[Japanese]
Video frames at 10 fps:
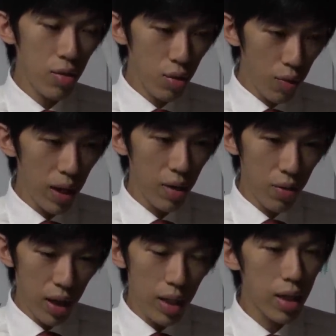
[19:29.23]
評判
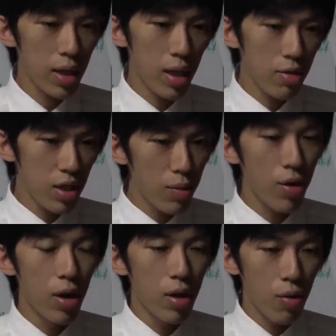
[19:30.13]
を得られなかったとして
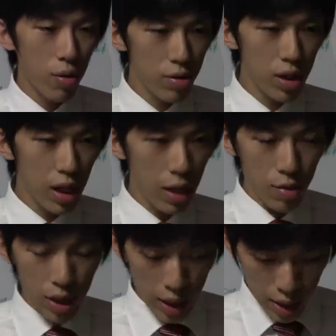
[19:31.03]
もこういう企
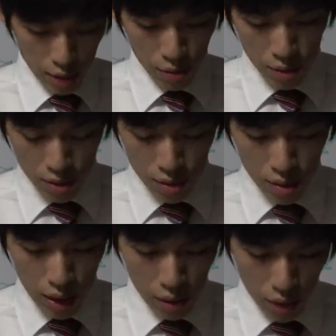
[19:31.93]
画をやりたいと
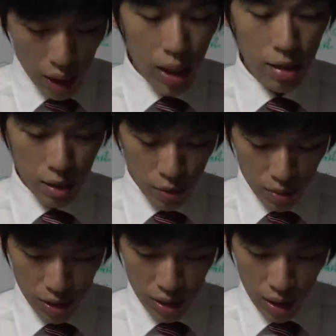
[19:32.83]
いうご提案があるかもし
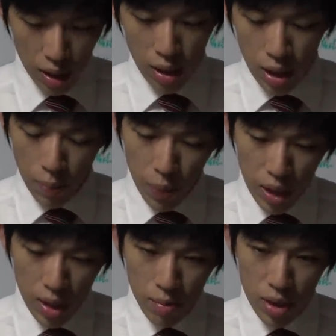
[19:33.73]
れませんでやっぱり、